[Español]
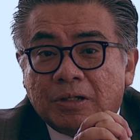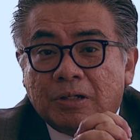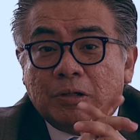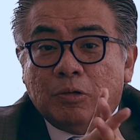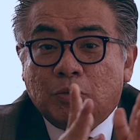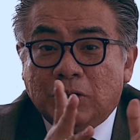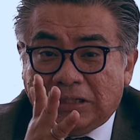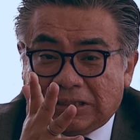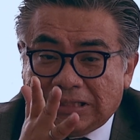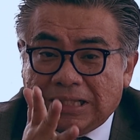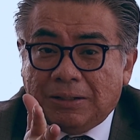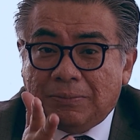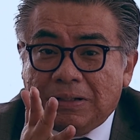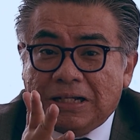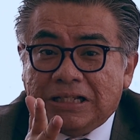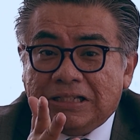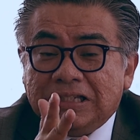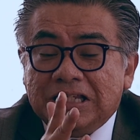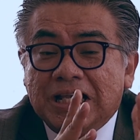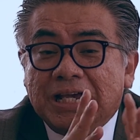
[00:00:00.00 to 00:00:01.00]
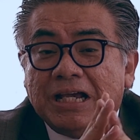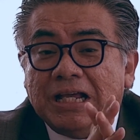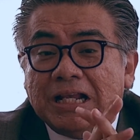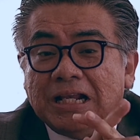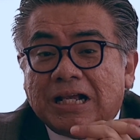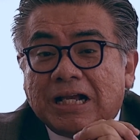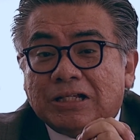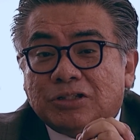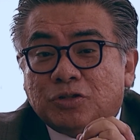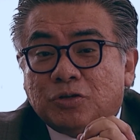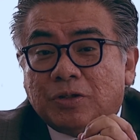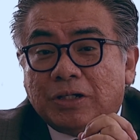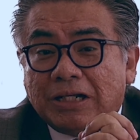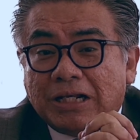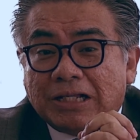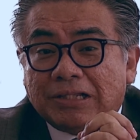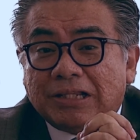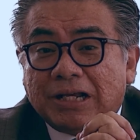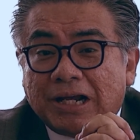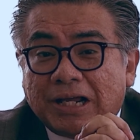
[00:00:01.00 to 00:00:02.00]
Lo establecí en el caso de
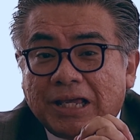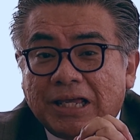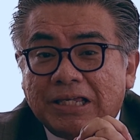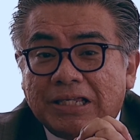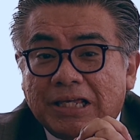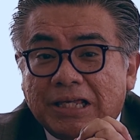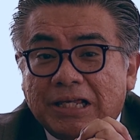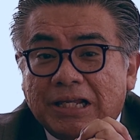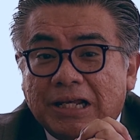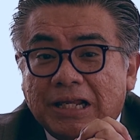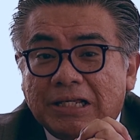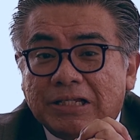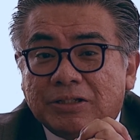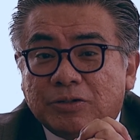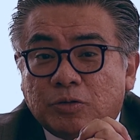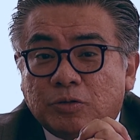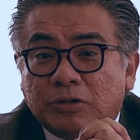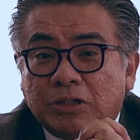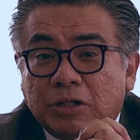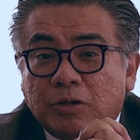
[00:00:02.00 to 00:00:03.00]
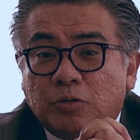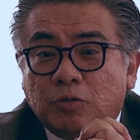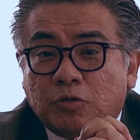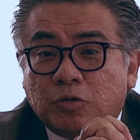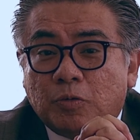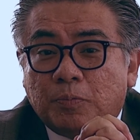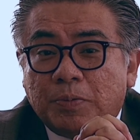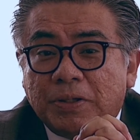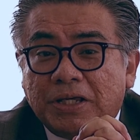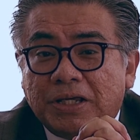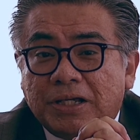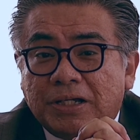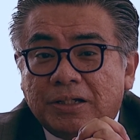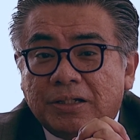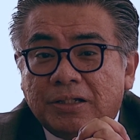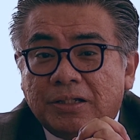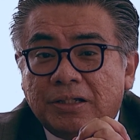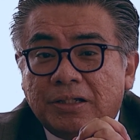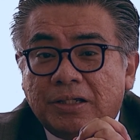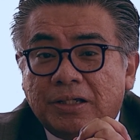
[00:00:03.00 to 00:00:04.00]
la tragedia de la discoteca Utopía
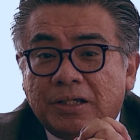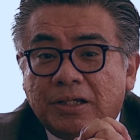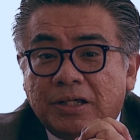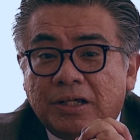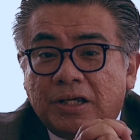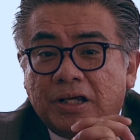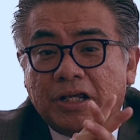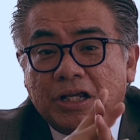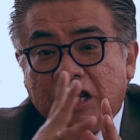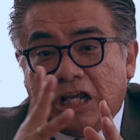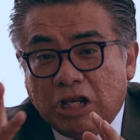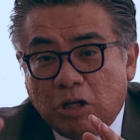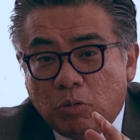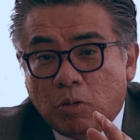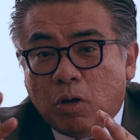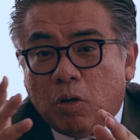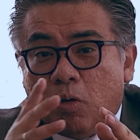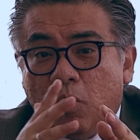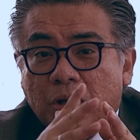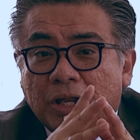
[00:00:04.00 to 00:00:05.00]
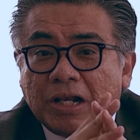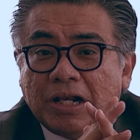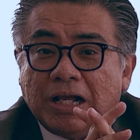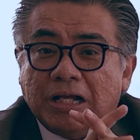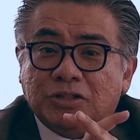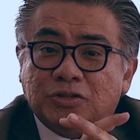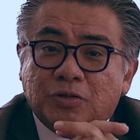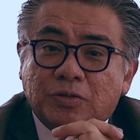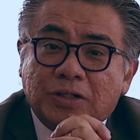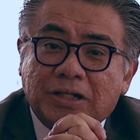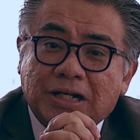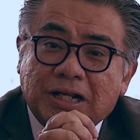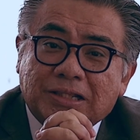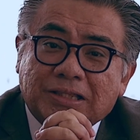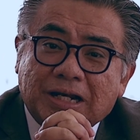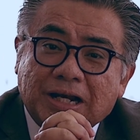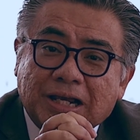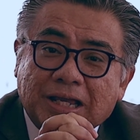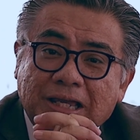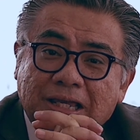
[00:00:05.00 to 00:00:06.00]
y luego en el caso de la
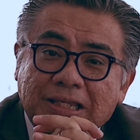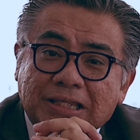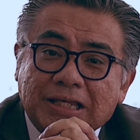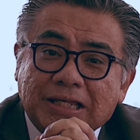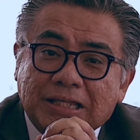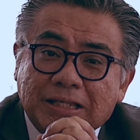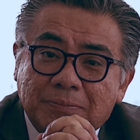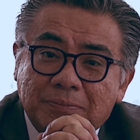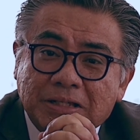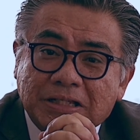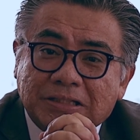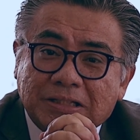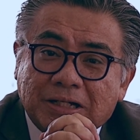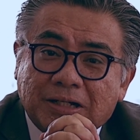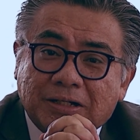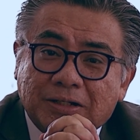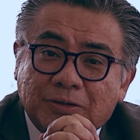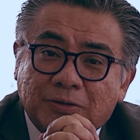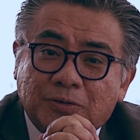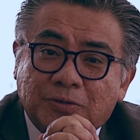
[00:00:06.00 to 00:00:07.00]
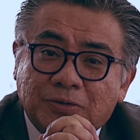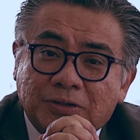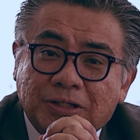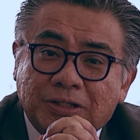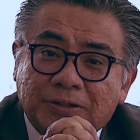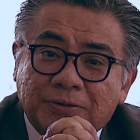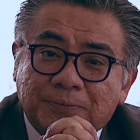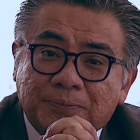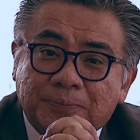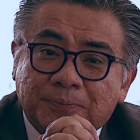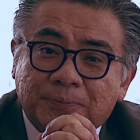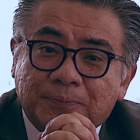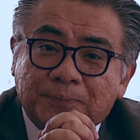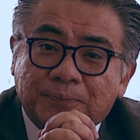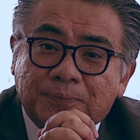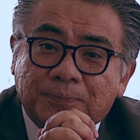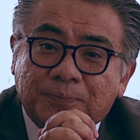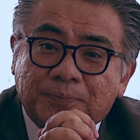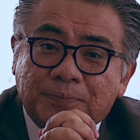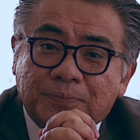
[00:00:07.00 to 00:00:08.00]
tragedia de Mesa Redonda.
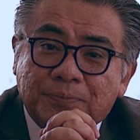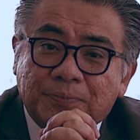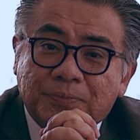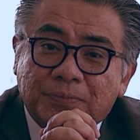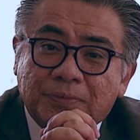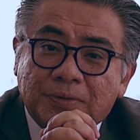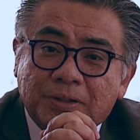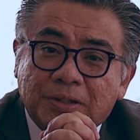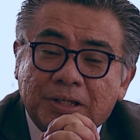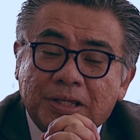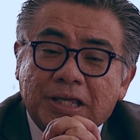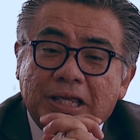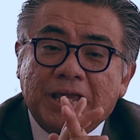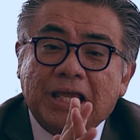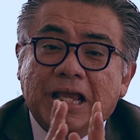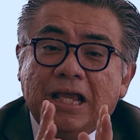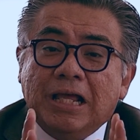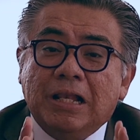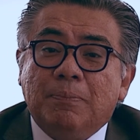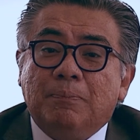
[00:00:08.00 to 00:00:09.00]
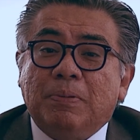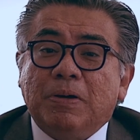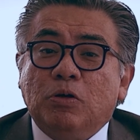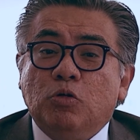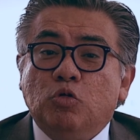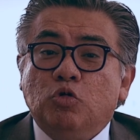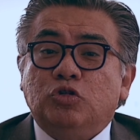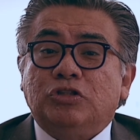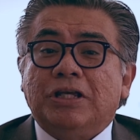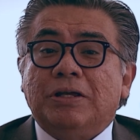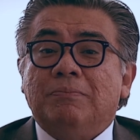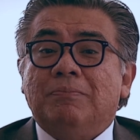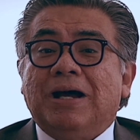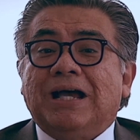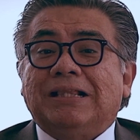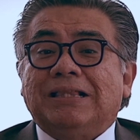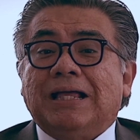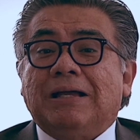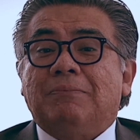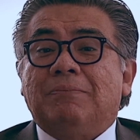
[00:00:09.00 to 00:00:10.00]
En el Perú se
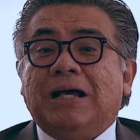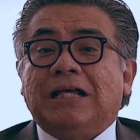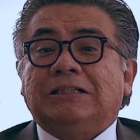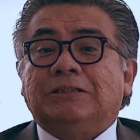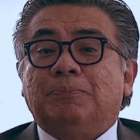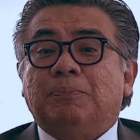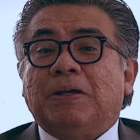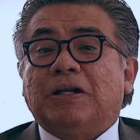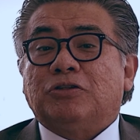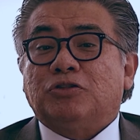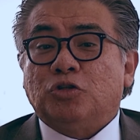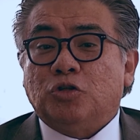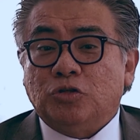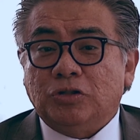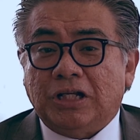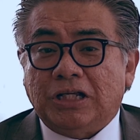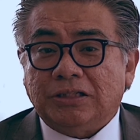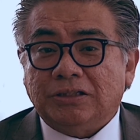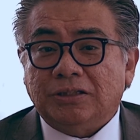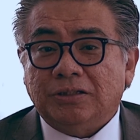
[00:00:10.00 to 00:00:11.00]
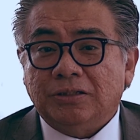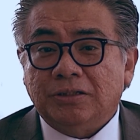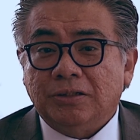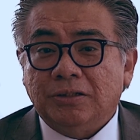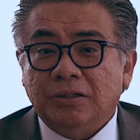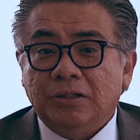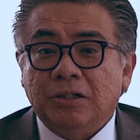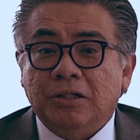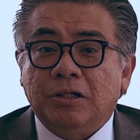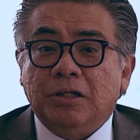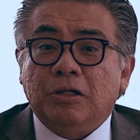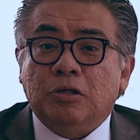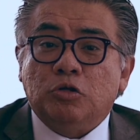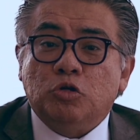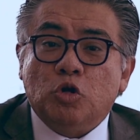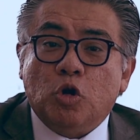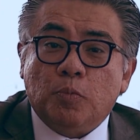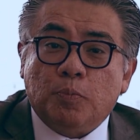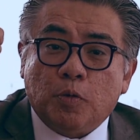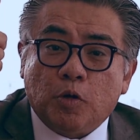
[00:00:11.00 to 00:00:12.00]
mata más personas
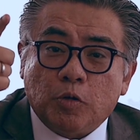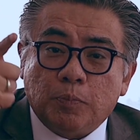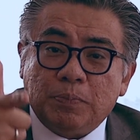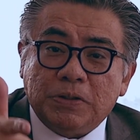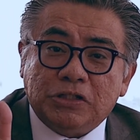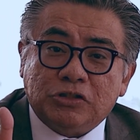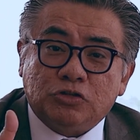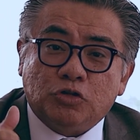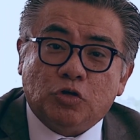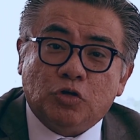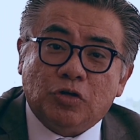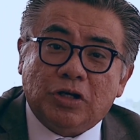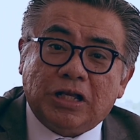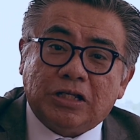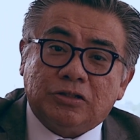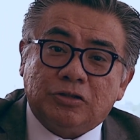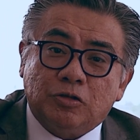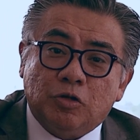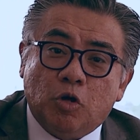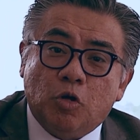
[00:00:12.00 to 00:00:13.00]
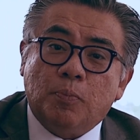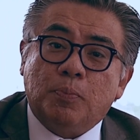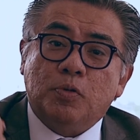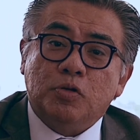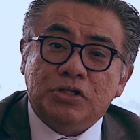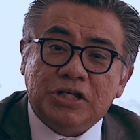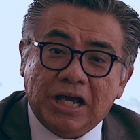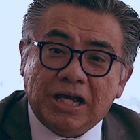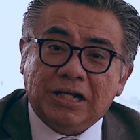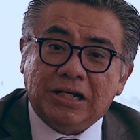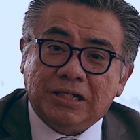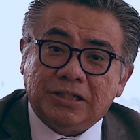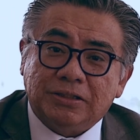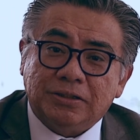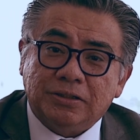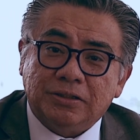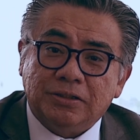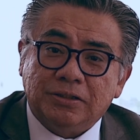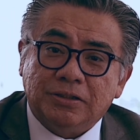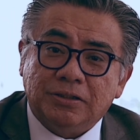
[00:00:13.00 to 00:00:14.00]
no por pistolas o
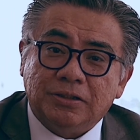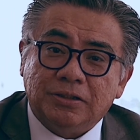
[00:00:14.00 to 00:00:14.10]
puñales,